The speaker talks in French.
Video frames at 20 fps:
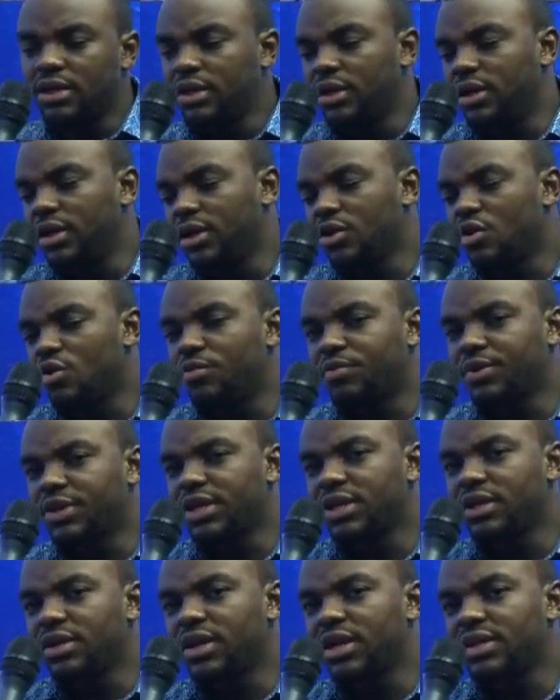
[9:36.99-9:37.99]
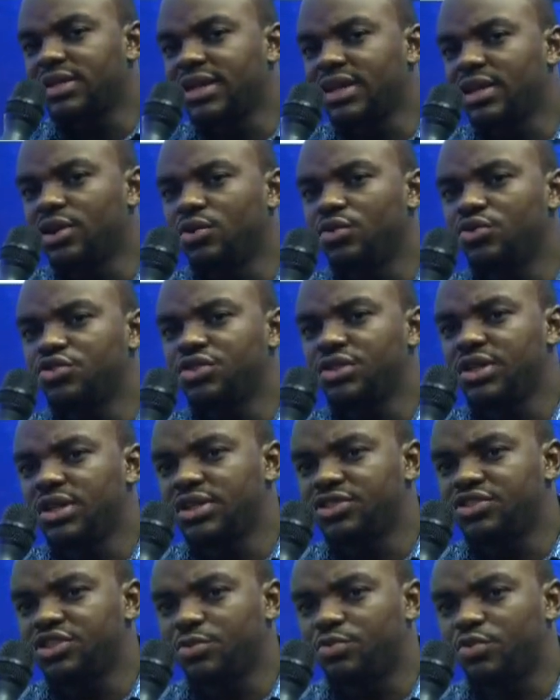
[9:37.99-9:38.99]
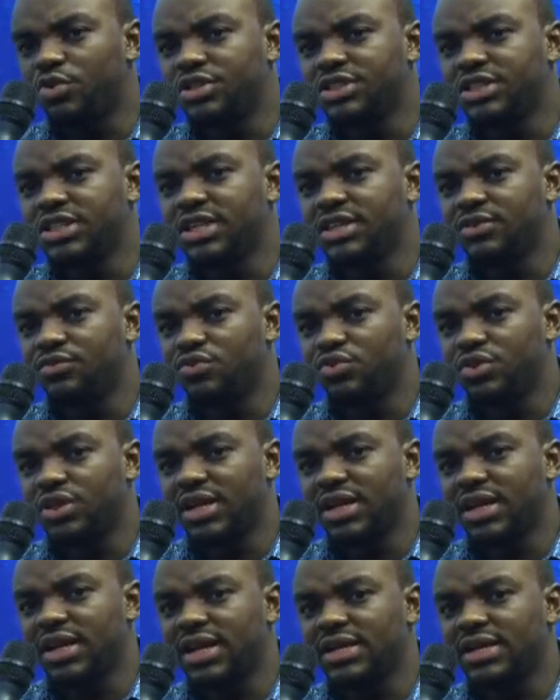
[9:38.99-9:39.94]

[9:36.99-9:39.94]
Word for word: euh, compris la téléologie de l'agir politique qui voudrait